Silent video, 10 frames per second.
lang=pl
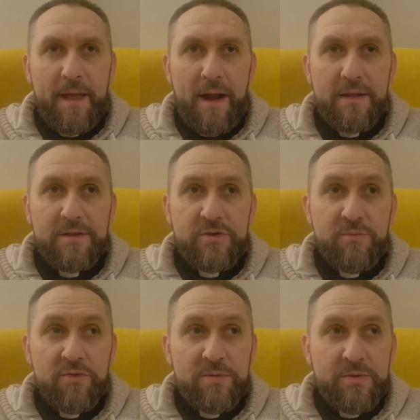Ale też
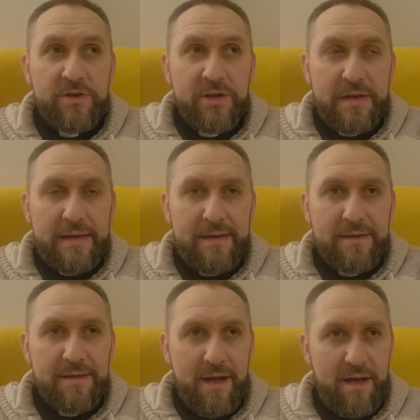może być
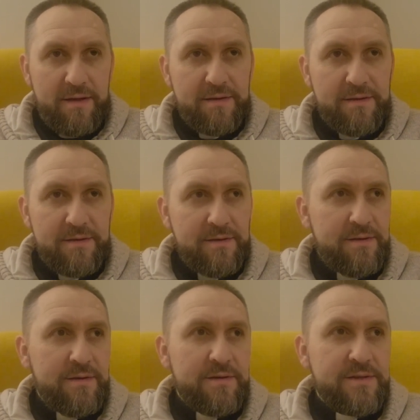inna
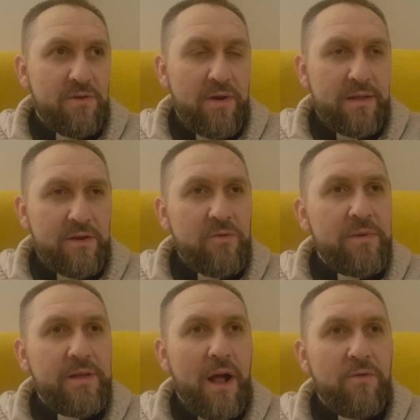e, strona tego
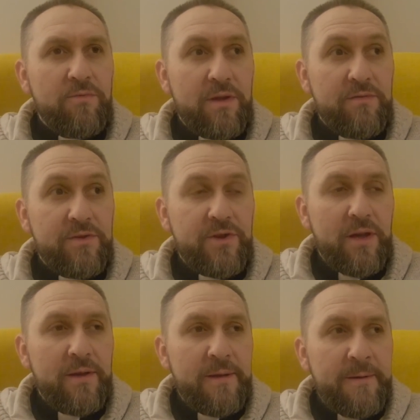medalu, mianowicie